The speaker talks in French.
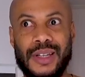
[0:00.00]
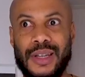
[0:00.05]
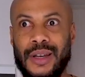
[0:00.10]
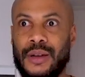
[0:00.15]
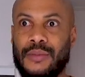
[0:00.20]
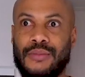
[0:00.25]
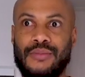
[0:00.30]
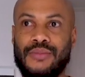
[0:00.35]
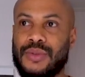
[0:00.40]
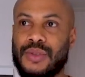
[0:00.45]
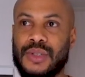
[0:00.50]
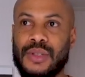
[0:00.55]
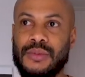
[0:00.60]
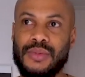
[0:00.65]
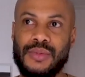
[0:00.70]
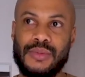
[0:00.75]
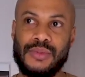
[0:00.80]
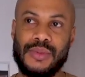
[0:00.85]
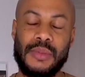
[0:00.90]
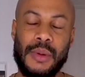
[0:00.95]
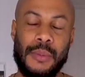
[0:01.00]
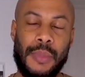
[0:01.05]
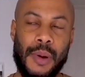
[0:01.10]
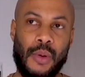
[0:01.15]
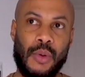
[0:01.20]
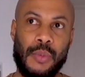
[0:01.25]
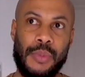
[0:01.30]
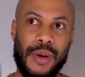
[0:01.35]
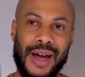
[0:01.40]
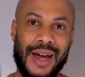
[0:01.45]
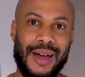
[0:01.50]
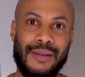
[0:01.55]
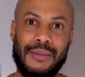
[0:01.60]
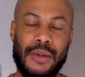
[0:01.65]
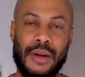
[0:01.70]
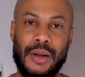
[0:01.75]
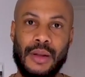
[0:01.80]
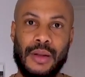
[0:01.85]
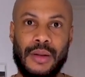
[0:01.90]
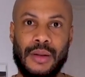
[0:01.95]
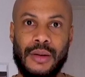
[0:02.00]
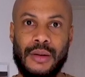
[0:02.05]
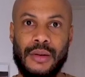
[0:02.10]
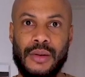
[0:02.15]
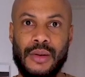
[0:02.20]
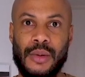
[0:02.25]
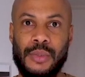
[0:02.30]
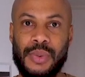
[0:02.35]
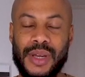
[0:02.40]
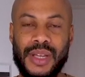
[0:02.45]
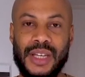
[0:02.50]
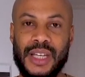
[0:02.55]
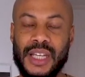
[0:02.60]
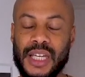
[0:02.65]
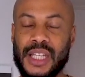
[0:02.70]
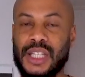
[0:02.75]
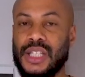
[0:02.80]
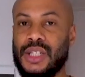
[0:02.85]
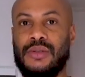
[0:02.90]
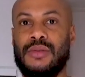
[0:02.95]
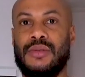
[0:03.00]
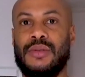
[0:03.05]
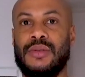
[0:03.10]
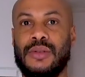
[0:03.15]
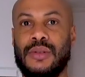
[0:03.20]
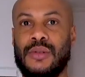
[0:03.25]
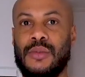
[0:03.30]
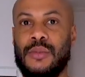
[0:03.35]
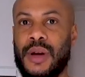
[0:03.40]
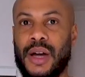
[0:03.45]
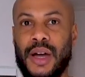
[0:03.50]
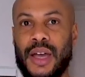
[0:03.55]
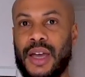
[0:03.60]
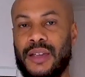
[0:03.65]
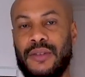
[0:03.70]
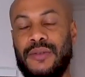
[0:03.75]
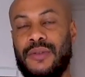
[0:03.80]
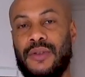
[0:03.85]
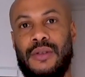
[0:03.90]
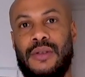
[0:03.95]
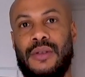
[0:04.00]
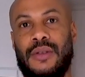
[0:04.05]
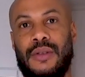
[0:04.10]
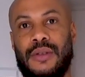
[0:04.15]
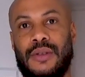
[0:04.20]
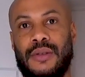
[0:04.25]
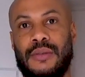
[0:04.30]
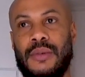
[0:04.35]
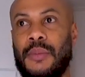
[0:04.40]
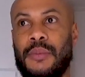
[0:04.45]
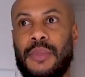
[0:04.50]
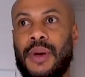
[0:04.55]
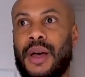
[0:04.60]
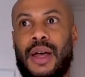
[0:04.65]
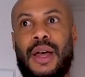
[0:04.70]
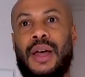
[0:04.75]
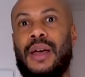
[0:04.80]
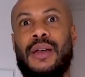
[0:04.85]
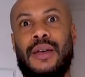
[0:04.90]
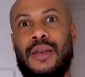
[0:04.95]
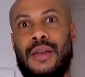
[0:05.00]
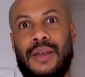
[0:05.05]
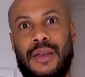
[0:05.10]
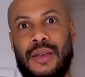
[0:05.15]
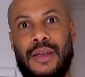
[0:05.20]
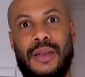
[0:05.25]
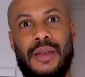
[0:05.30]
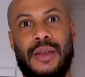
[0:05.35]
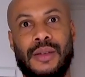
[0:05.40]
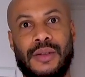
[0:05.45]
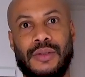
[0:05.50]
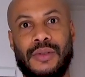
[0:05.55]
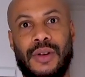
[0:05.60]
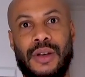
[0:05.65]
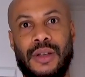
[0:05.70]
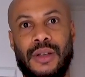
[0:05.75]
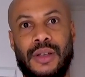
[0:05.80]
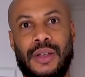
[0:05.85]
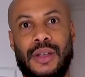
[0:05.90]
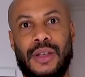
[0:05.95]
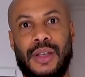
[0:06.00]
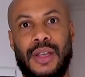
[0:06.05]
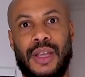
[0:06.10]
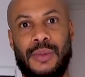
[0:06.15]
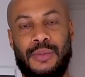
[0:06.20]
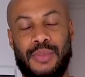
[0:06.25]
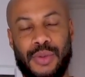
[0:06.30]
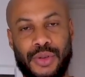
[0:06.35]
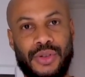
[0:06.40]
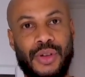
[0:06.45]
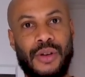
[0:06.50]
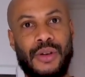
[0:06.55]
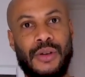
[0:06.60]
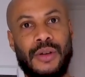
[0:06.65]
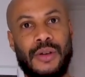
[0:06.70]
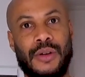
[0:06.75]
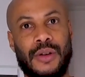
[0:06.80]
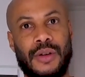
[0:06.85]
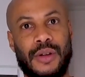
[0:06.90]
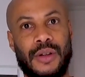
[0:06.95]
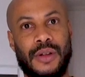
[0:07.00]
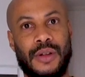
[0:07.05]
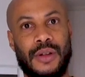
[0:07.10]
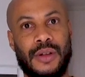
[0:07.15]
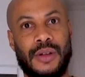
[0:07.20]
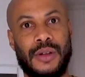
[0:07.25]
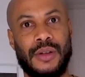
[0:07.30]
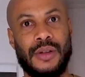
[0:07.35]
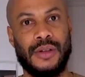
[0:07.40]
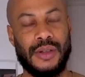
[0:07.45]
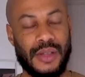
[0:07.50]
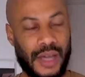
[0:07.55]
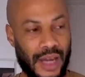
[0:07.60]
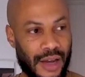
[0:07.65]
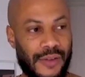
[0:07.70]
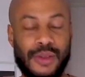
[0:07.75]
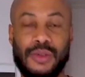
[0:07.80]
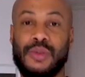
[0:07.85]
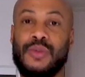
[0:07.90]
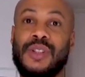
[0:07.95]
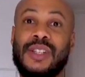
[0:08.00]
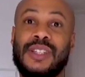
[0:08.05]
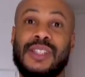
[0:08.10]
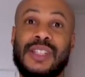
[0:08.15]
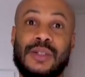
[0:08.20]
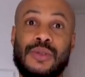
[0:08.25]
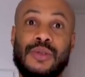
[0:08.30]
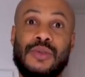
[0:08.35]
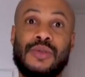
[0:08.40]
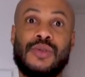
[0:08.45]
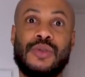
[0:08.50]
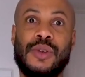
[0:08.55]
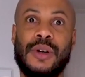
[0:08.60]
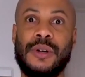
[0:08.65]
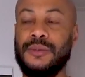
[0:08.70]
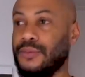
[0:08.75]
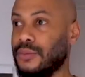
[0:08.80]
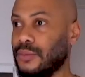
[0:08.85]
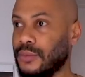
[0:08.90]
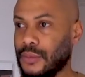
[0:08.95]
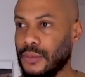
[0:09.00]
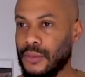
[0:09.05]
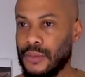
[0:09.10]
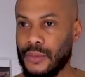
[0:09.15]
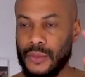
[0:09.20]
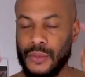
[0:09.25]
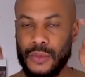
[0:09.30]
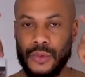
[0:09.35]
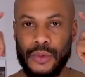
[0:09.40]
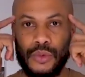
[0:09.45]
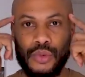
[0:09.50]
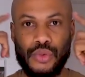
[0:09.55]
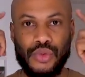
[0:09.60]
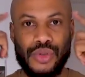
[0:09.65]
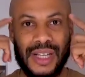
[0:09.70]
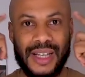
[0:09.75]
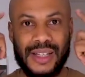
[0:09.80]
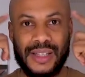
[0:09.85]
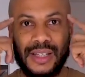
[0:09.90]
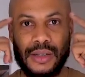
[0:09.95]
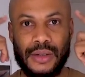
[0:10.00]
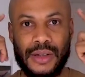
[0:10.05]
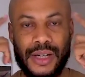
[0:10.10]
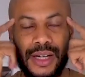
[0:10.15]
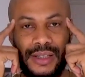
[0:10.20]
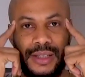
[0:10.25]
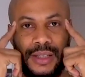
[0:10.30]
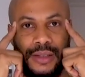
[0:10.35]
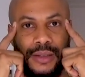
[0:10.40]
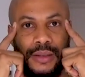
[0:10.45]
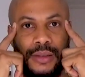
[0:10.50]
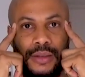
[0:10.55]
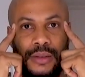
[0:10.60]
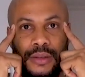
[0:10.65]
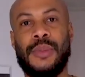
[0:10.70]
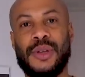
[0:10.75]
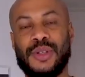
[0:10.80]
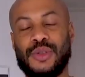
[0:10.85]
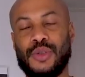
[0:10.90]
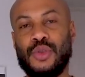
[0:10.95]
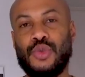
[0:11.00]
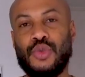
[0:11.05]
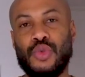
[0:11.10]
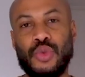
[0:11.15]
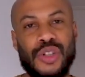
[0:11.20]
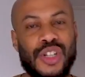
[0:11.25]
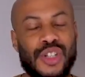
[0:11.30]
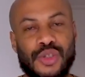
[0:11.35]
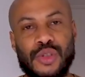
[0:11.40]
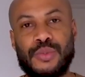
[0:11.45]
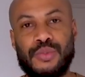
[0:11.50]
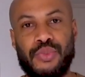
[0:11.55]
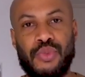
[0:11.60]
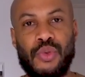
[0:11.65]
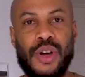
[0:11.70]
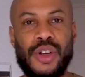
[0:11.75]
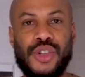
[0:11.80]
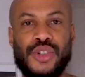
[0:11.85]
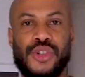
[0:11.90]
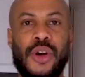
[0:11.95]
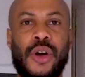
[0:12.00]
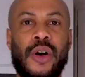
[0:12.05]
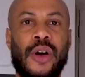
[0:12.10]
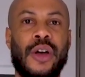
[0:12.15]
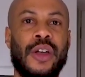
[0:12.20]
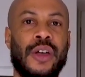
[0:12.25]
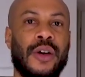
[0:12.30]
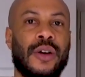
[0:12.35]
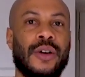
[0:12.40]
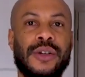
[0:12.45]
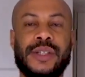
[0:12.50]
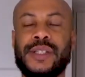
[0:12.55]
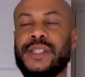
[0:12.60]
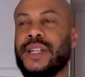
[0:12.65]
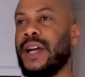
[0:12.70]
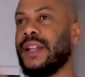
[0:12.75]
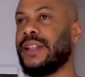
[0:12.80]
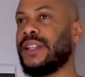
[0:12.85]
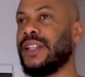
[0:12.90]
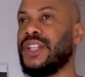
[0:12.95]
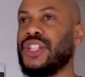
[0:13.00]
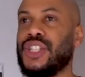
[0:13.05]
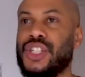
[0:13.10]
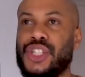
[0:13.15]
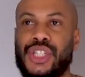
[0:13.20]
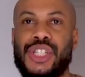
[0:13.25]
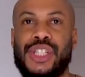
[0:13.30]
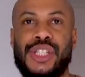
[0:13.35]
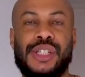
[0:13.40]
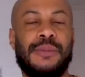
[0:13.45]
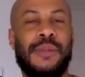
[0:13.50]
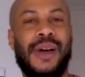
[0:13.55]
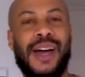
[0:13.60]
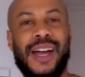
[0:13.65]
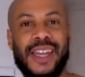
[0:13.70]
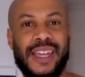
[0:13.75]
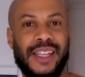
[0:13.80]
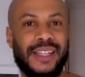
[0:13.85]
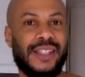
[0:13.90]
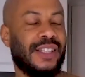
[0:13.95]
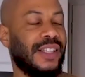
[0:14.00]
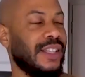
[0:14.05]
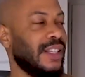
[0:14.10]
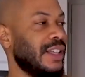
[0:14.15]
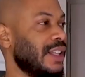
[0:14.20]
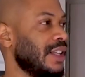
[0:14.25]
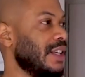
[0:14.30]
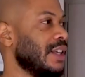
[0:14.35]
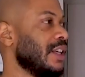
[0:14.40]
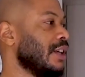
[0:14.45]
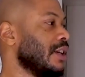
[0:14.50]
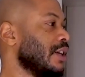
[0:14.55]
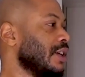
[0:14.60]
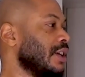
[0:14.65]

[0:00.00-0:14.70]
est. C'est même pas comparable. Le prix, il est ridicule comparé à un iPhone. C'est même pas. Tu vois Et pourtant, tu arrives à trouver des excuses, tu vois Tout ça, c'est dans la tête. Parce que tous les autres points, genre stratégie, marketing,